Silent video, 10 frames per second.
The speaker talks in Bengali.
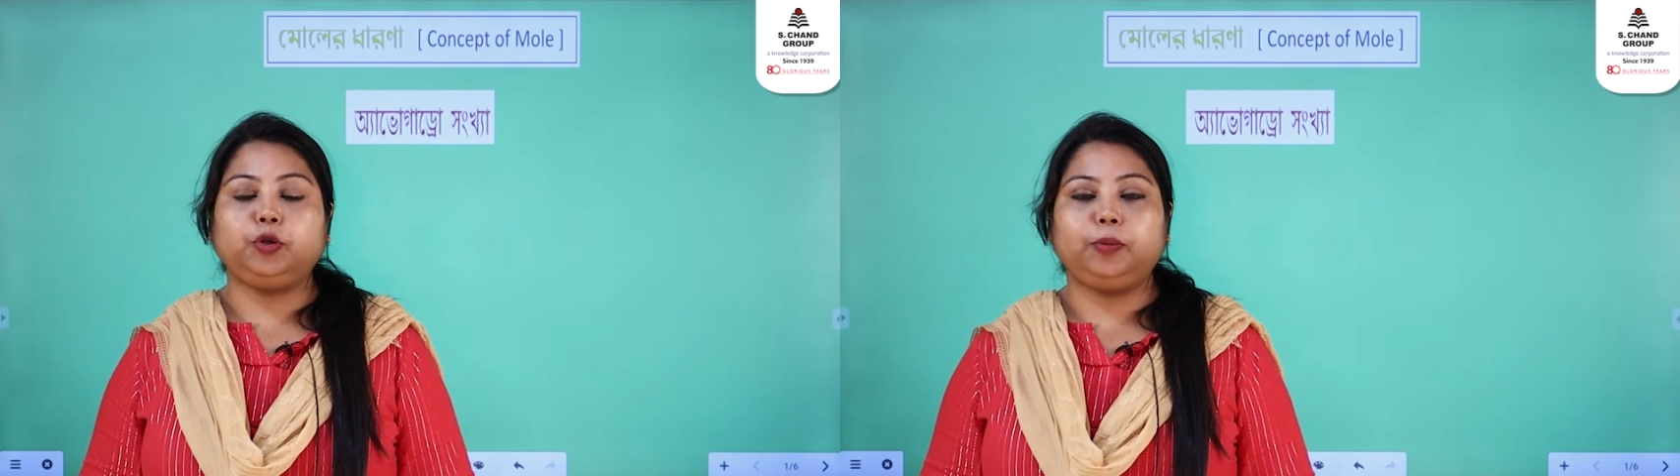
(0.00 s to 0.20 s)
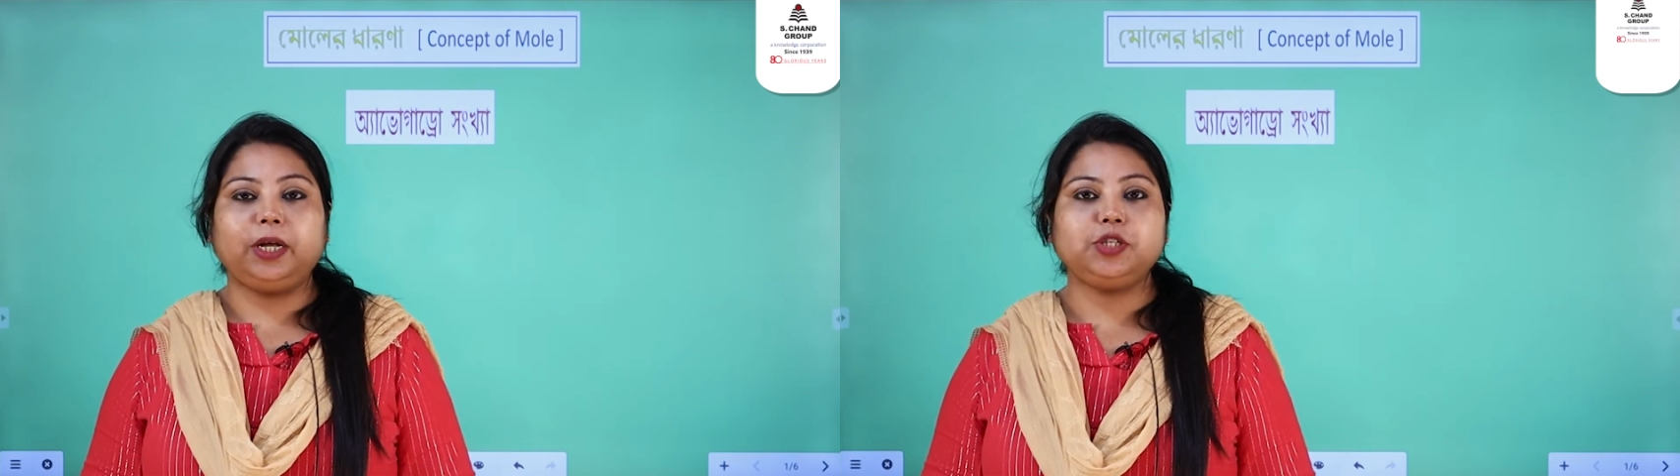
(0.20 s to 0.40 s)

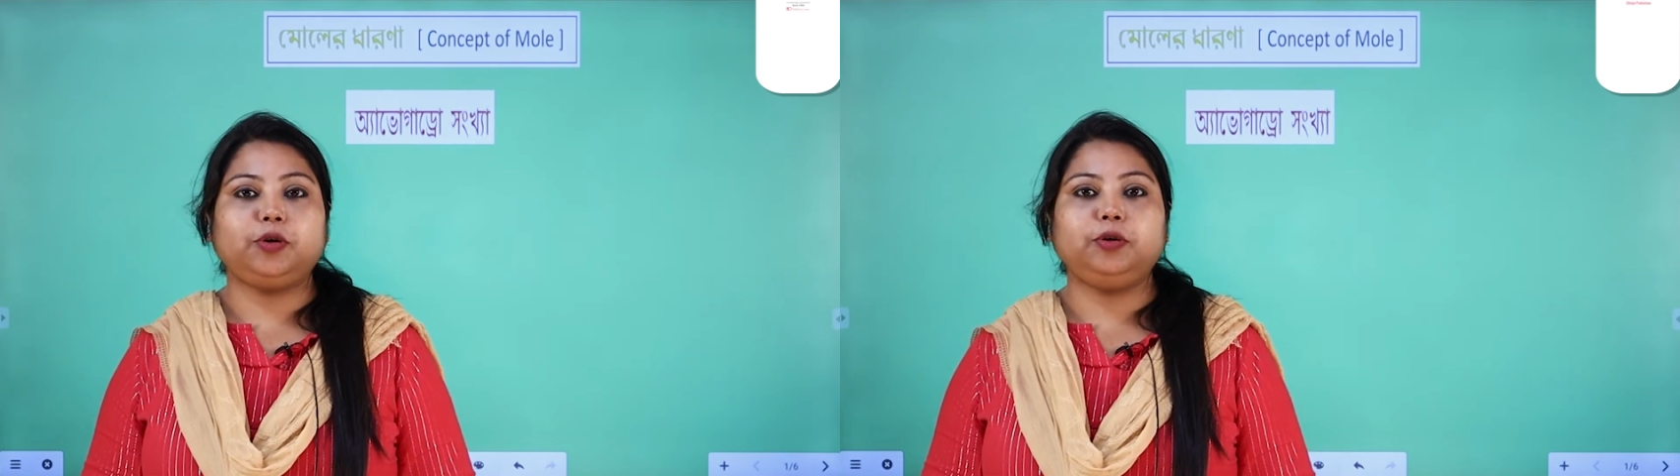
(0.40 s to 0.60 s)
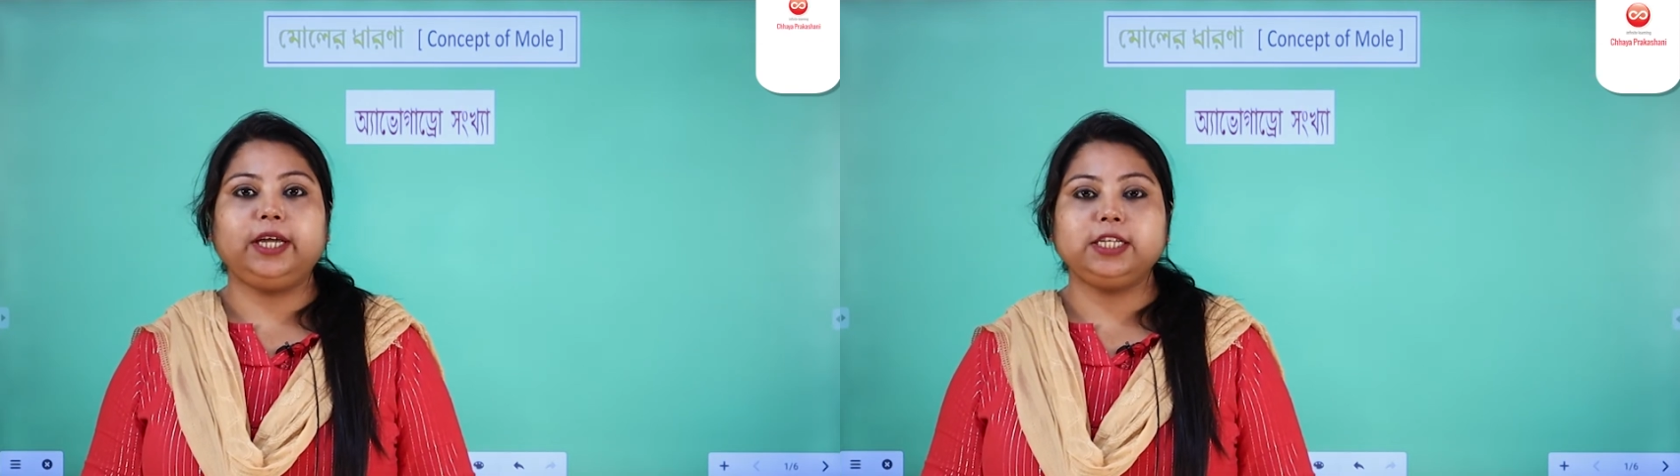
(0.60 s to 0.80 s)
তোমরা
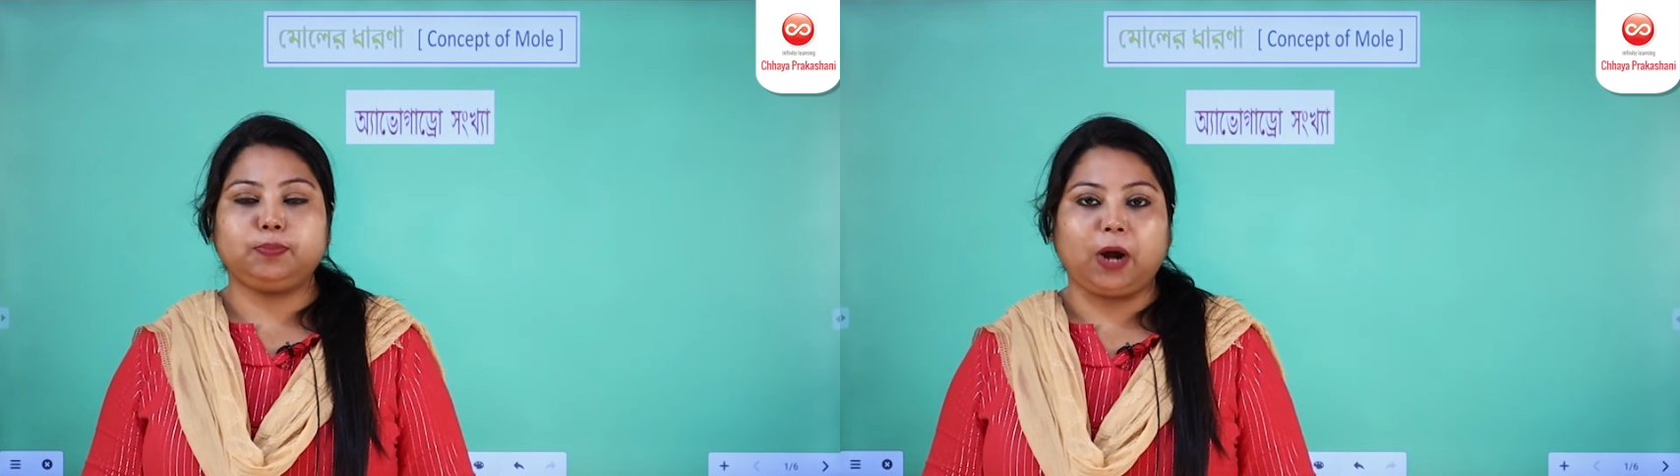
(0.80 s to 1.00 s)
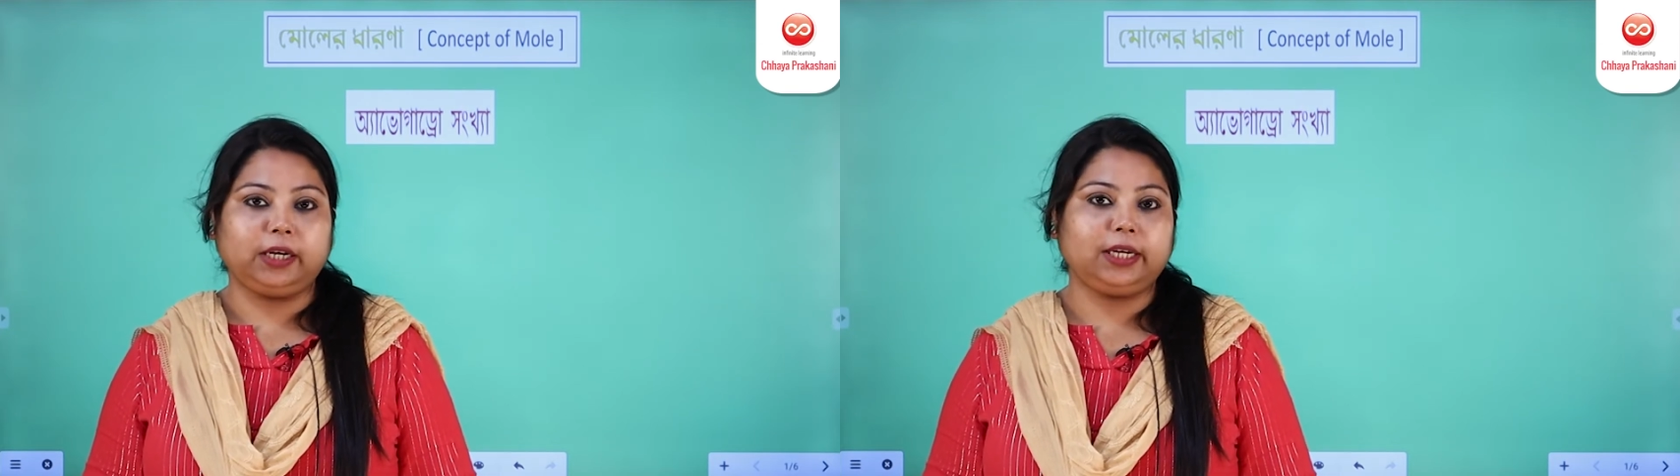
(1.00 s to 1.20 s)
যখন এই
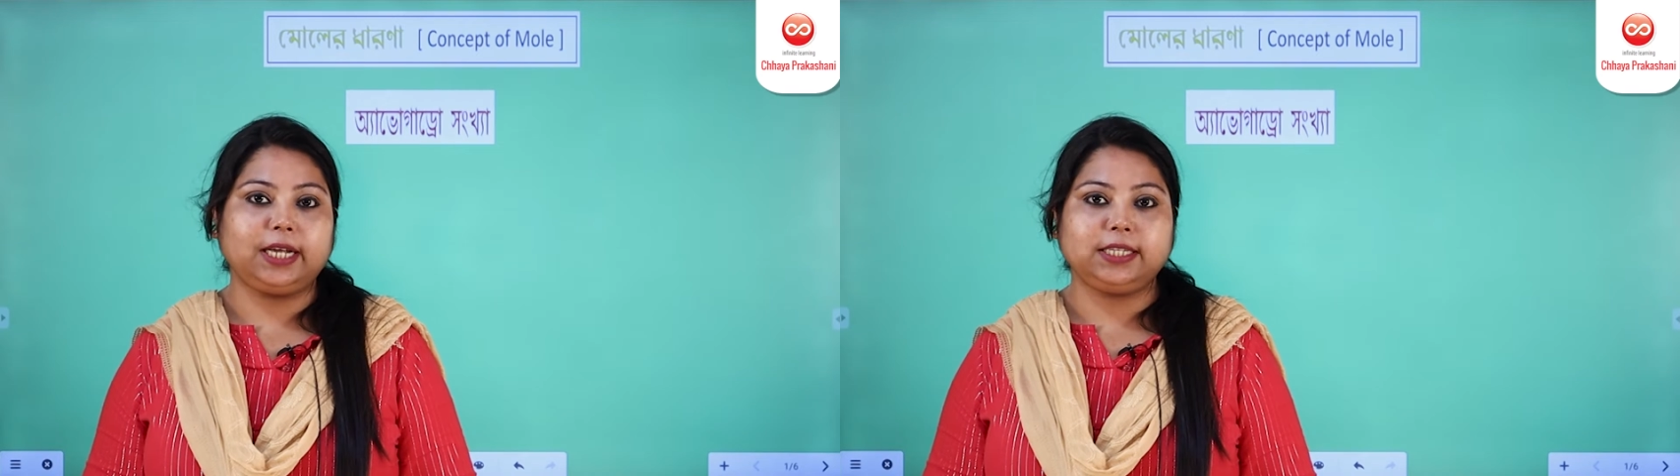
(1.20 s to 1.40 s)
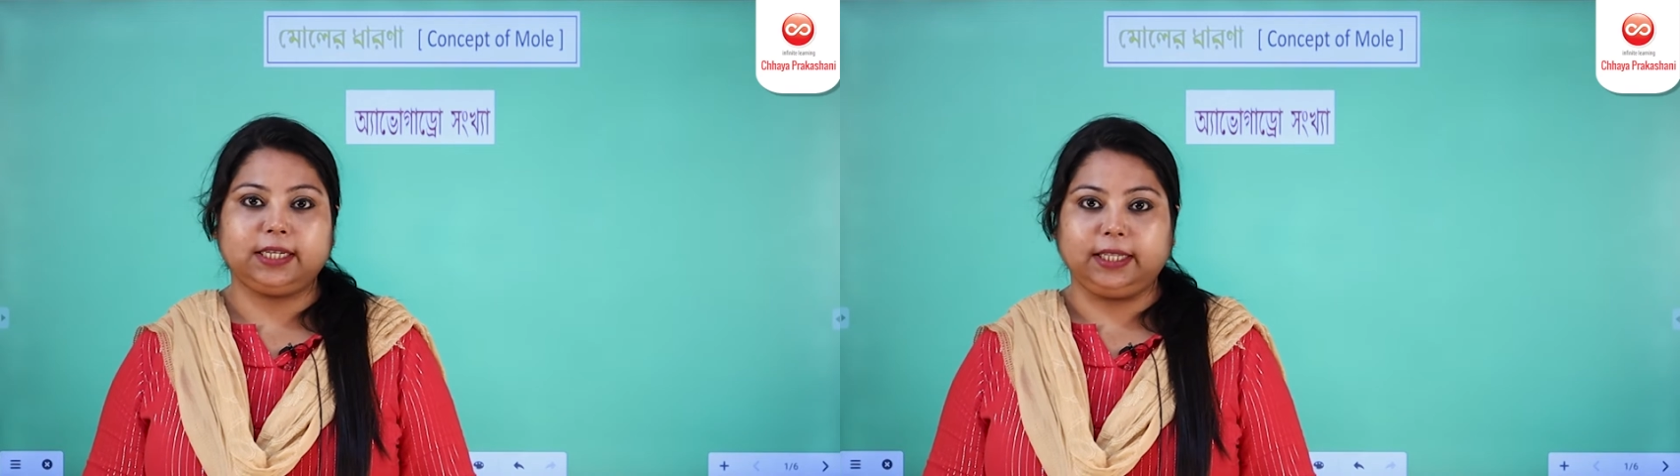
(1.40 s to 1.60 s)
স্মার্ট
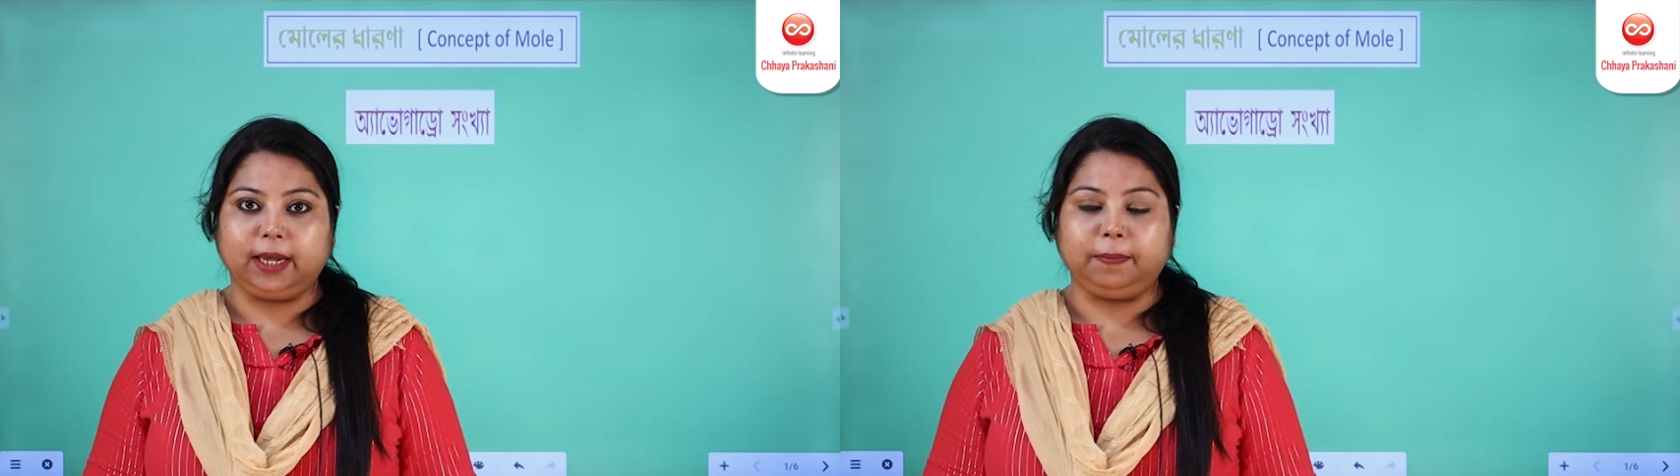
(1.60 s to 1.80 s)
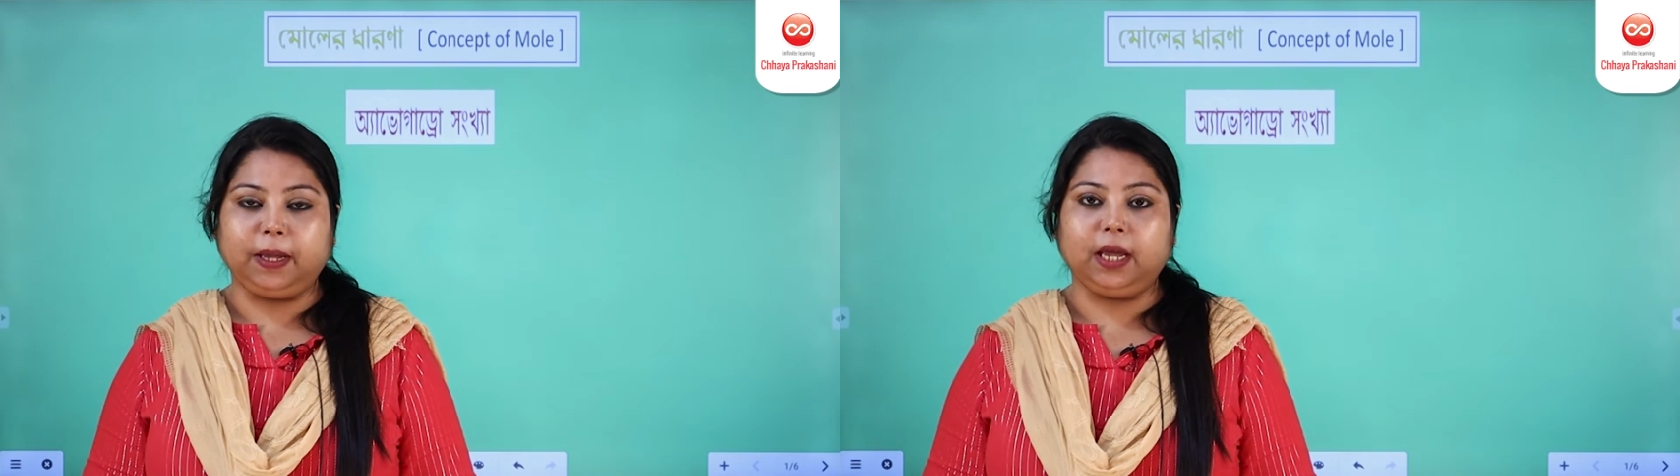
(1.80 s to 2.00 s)
ক্লাসটা
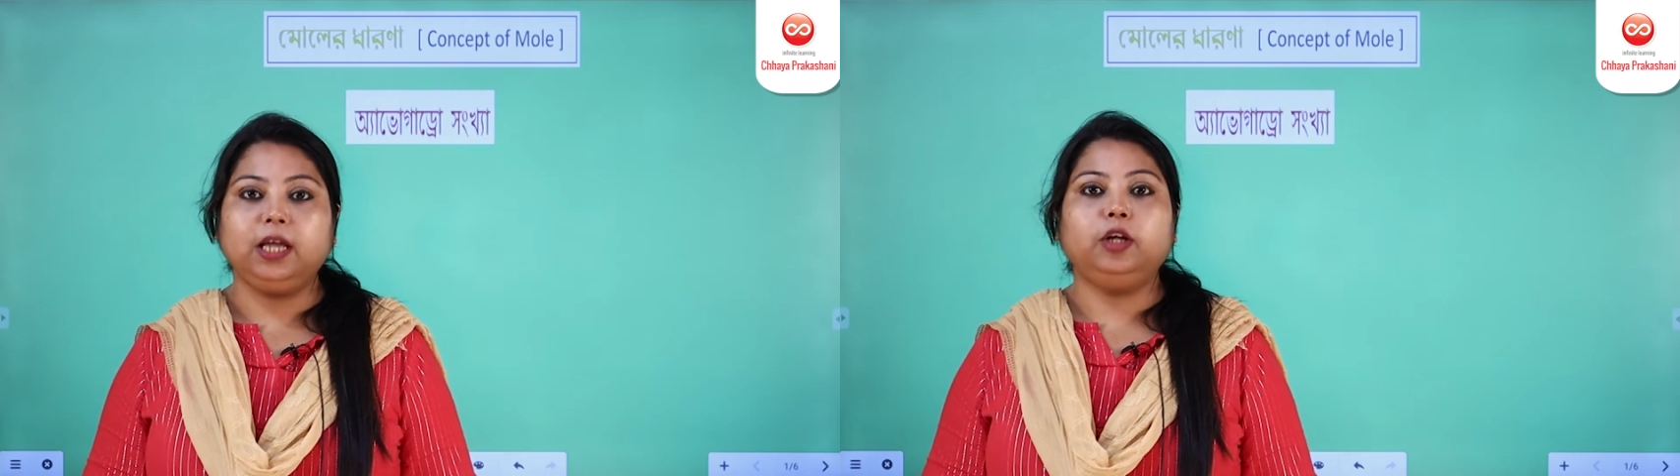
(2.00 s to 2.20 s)
দেখবে